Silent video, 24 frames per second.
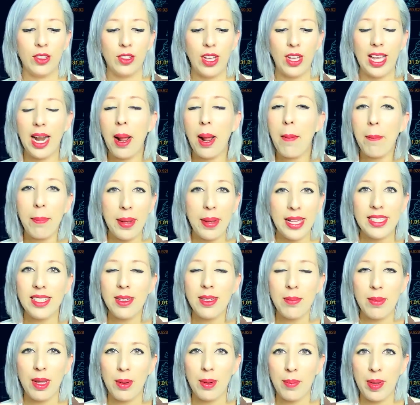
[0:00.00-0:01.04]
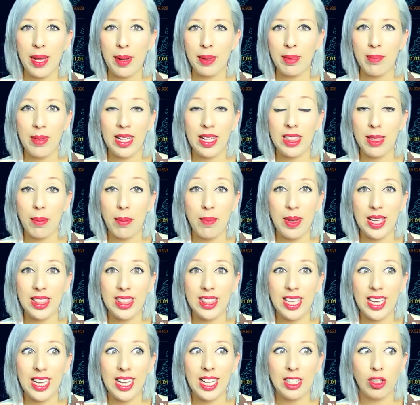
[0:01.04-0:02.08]
Era pésima en
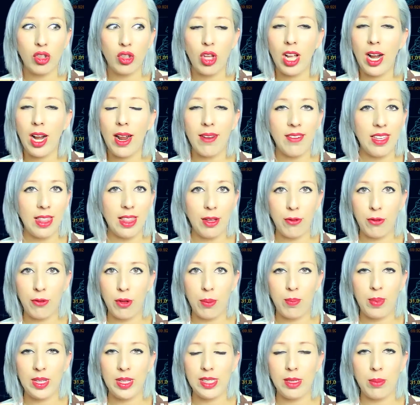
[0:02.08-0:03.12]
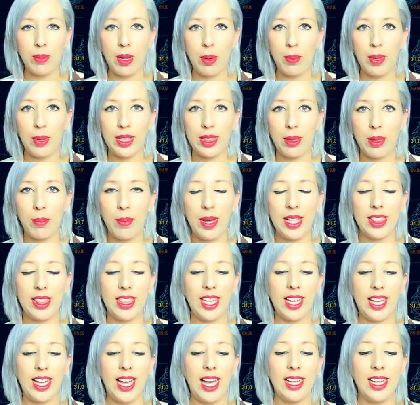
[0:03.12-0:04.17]
matemáticas, toda la vida fui pésima en
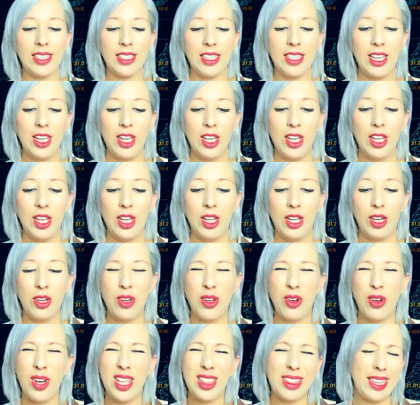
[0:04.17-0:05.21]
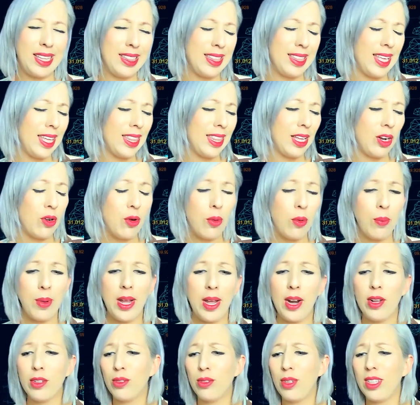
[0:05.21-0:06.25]
matemáticas, no entendía de
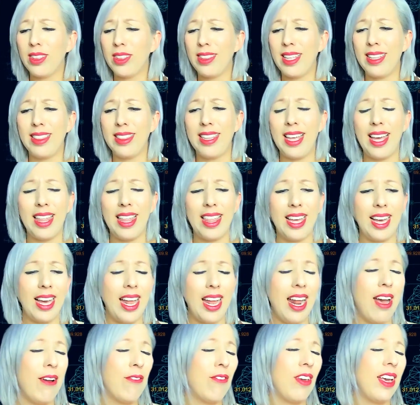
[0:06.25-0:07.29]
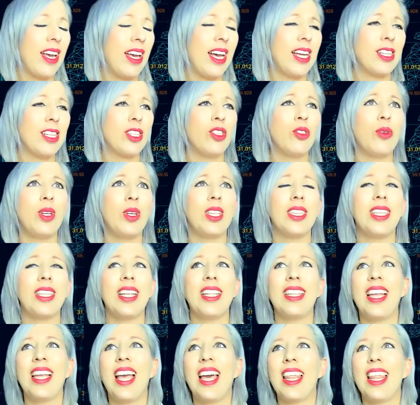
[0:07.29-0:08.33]
números, no entendía de gráficas, no
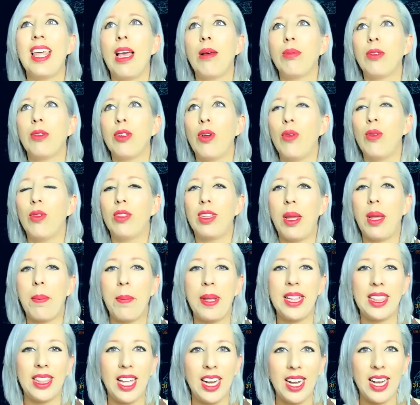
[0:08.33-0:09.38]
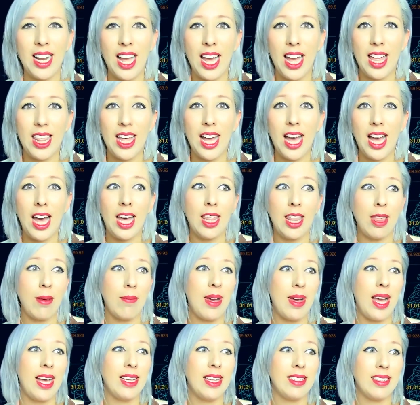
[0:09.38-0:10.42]
entendía de absolutamente nada.
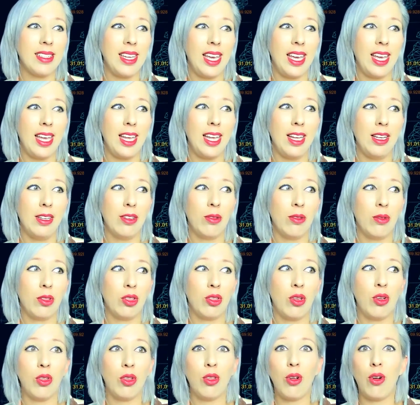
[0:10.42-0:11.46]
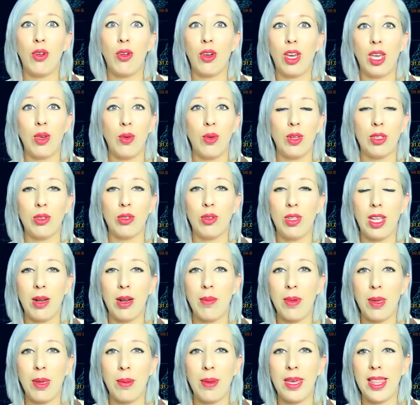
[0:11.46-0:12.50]
Además que todo lo que yo estudié en
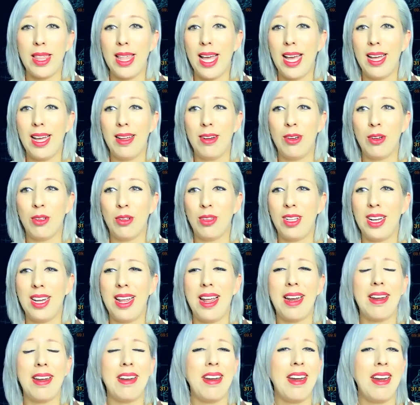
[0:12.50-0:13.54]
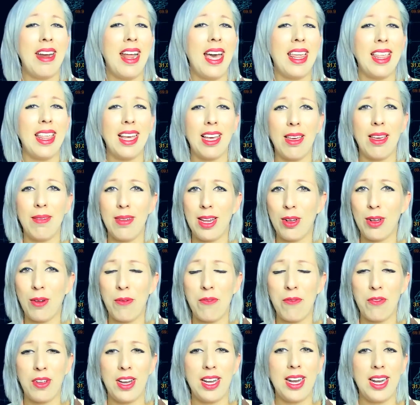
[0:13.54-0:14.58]
mi vida no tenía nada que ver
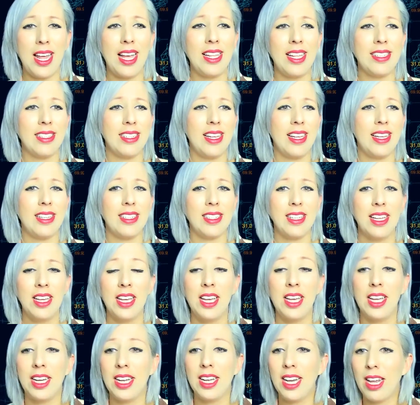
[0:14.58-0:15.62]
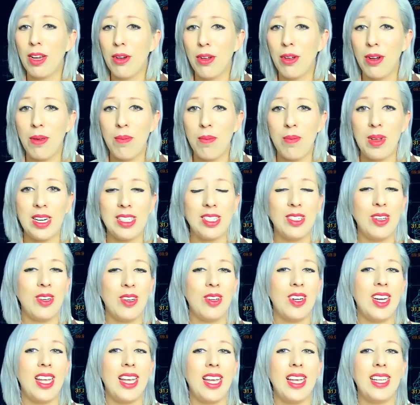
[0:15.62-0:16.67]
con finanzas ni con
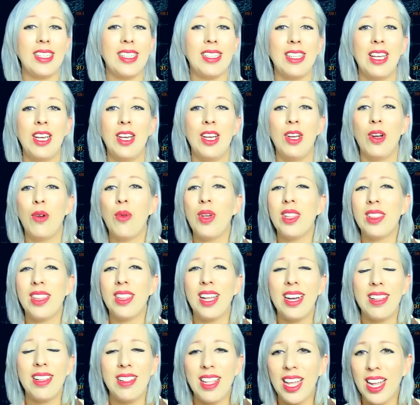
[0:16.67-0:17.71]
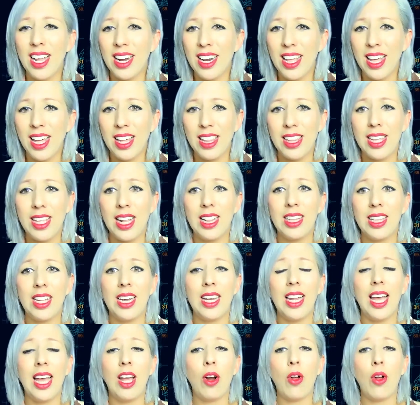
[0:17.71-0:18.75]
inversiones, no entendía nada del
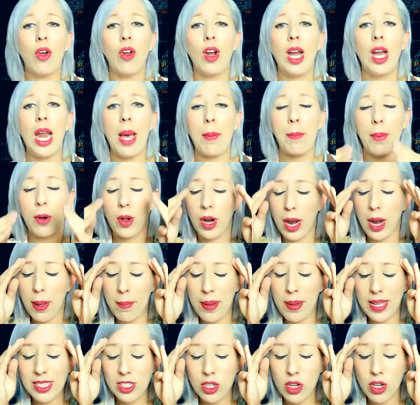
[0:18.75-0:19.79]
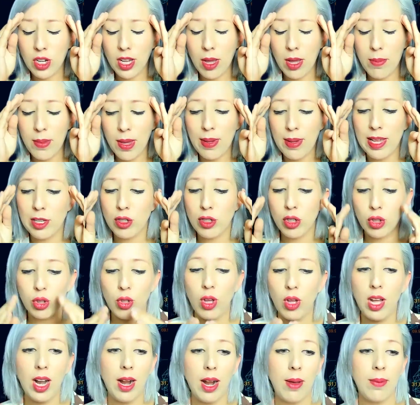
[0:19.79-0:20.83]
dinero. La programación que me había hecho
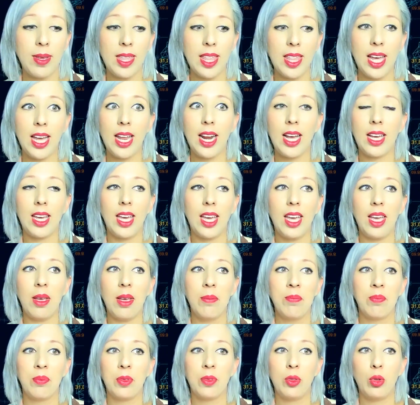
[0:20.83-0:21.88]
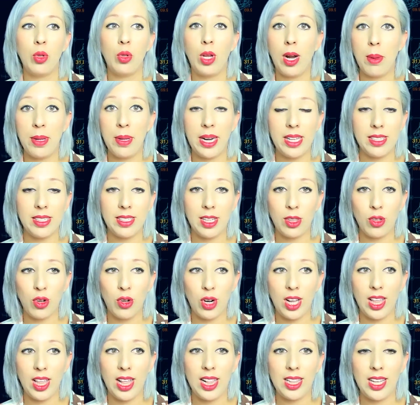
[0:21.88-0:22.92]
toda la vida era que no era
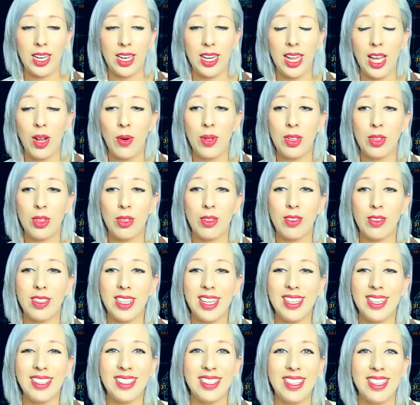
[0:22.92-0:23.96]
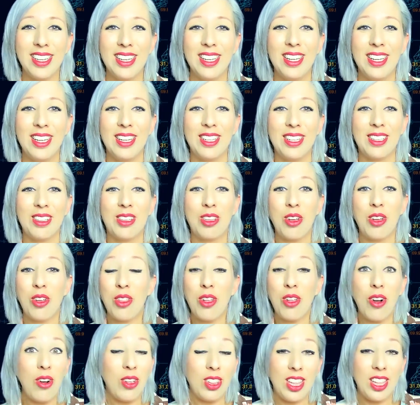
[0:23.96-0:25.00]
merecedora del dinero, entonces
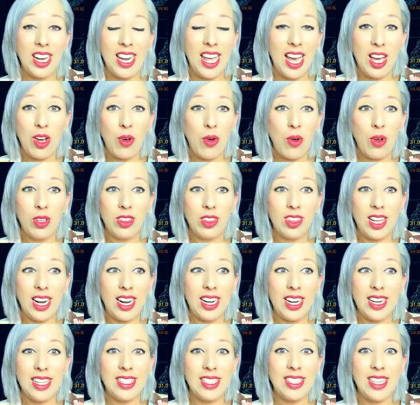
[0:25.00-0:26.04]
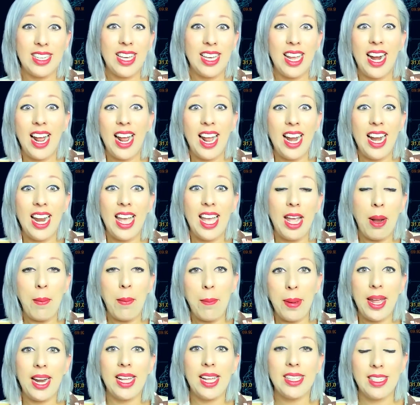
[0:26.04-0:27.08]
todo lo tenía en contra, ni siquiera el
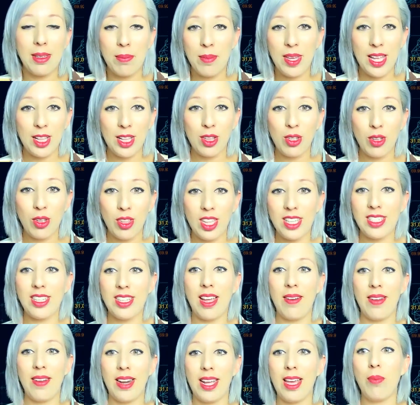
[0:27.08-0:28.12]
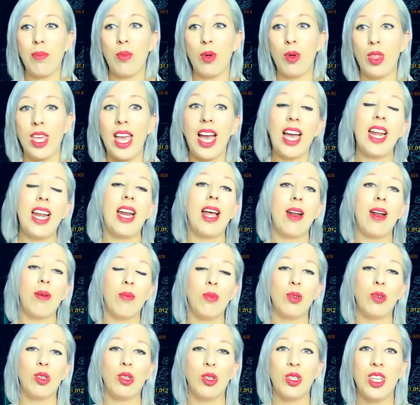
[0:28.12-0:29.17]
merecimiento de saber que podía ganar
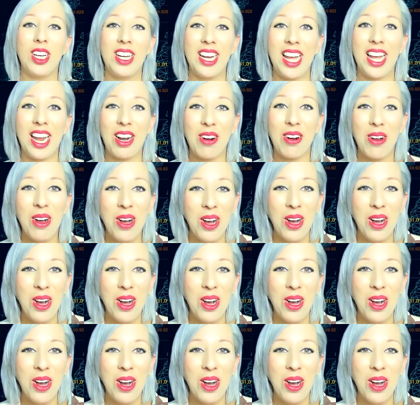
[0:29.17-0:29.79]
mucho dinero